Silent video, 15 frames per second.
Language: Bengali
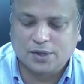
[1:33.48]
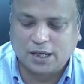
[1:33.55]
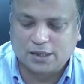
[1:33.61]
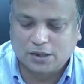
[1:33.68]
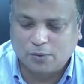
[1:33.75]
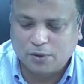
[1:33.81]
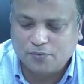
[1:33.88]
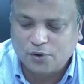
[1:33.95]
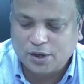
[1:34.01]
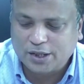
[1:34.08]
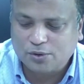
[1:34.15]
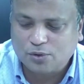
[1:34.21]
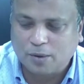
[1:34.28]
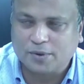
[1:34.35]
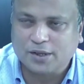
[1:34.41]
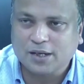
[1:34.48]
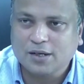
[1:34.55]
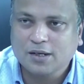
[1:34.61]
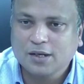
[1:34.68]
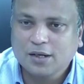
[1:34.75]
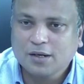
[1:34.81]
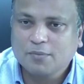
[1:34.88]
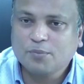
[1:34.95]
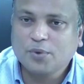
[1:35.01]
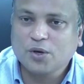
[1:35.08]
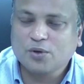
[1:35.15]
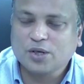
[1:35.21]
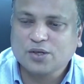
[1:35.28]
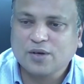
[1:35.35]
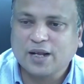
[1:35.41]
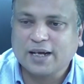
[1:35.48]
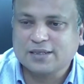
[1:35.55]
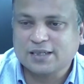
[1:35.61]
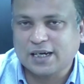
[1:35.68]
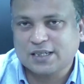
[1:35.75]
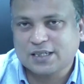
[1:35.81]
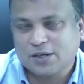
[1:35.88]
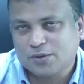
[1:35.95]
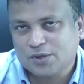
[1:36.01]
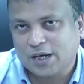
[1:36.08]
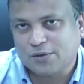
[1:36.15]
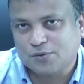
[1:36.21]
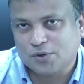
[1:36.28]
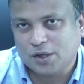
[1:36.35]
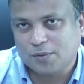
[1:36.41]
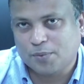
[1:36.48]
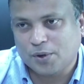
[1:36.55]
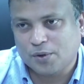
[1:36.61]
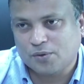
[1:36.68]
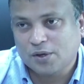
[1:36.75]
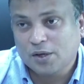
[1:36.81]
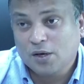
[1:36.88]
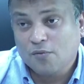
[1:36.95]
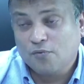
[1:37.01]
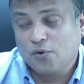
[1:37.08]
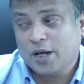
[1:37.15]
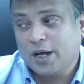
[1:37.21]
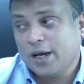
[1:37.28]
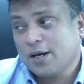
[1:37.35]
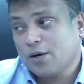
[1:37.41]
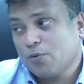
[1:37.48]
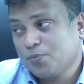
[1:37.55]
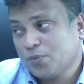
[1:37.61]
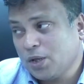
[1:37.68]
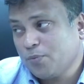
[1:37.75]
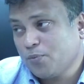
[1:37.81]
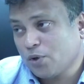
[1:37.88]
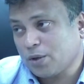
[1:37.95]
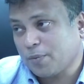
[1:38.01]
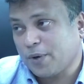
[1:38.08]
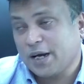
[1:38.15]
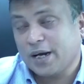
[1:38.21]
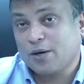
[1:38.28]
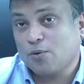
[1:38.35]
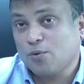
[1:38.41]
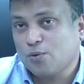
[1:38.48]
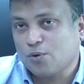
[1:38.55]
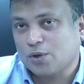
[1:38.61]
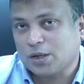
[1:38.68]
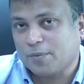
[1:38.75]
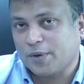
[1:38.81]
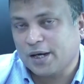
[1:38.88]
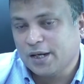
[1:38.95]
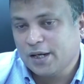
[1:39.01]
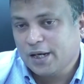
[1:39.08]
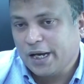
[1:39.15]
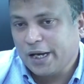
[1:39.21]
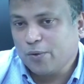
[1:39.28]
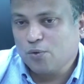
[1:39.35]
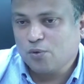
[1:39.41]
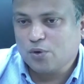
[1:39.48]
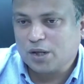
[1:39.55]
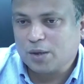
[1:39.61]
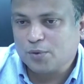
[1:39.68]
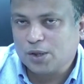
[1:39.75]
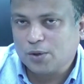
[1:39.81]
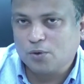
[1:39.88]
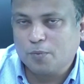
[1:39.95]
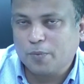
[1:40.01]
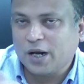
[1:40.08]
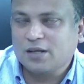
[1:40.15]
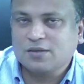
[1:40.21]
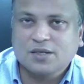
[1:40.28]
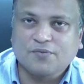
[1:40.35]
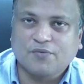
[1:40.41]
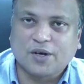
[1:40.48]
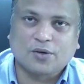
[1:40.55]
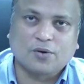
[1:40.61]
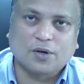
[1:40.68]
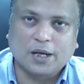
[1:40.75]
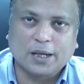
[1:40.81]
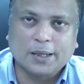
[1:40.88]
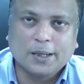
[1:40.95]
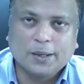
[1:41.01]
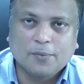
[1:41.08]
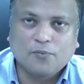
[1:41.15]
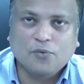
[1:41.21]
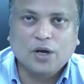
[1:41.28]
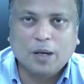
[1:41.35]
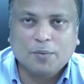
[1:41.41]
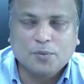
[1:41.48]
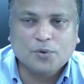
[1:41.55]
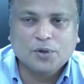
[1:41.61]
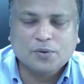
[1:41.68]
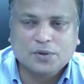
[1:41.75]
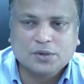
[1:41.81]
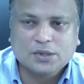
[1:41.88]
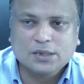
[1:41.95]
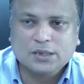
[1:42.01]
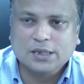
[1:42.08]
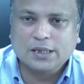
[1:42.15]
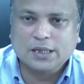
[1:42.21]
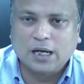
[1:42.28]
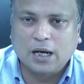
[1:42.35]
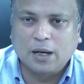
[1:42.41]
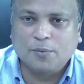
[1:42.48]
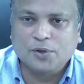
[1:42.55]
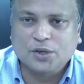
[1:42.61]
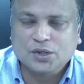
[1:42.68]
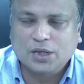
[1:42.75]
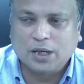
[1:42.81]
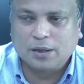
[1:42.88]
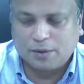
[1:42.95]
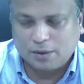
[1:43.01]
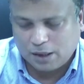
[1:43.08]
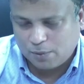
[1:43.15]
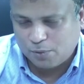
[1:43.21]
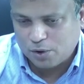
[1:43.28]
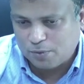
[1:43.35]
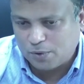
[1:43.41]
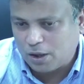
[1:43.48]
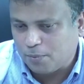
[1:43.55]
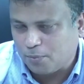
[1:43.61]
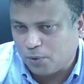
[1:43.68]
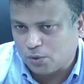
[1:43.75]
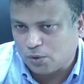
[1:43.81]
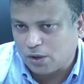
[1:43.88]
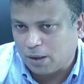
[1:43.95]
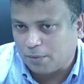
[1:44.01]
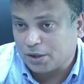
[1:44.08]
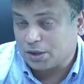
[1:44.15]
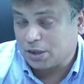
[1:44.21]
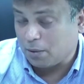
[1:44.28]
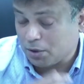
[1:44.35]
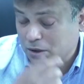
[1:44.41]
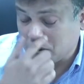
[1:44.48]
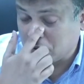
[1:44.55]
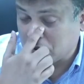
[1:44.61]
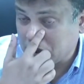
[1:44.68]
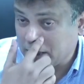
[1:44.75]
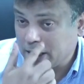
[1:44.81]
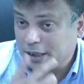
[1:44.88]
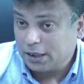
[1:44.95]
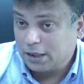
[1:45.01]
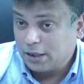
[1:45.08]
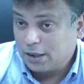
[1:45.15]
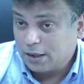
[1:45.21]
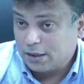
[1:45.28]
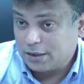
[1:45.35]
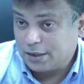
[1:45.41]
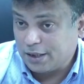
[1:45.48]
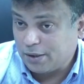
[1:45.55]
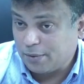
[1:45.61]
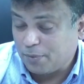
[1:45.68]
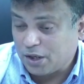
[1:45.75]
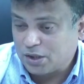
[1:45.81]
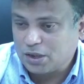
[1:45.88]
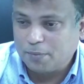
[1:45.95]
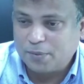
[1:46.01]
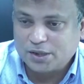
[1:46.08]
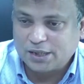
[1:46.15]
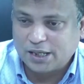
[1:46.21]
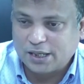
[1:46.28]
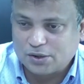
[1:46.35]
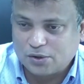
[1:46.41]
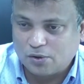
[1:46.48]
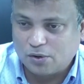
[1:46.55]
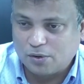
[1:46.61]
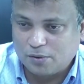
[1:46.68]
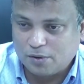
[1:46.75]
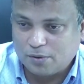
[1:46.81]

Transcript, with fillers: না যাওয়ার ফলে কিন্তু আমাদের বিরোধ আসলে এক জায়গায় সেটা হচ্ছে রাজনৈতিক বিরোধ ফলে এটা খুব তীব্রতা পায় এটা উগ্রতা পায় এই উগ্রতার মধ্যে কোনো ব্যালেন্সিং ফ্যাক্টর নাই ফলে আমি মনে করছি যে আমাদের আবরণের পতন আমাদের সামাজিকতায় যে ভারসাম্যের জায়গা ছিল